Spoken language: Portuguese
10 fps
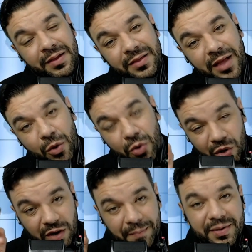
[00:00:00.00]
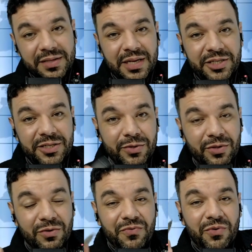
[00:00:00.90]
na Europa, e tá achando que eu
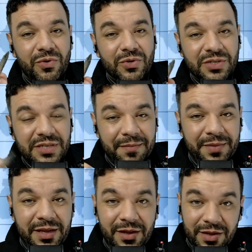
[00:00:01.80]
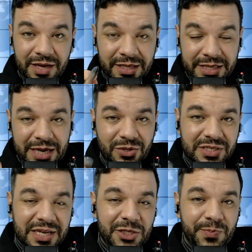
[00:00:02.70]
não vou saber. Entrei no
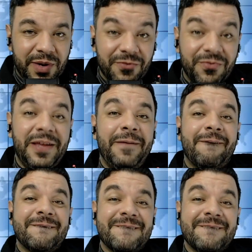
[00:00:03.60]
site para ver,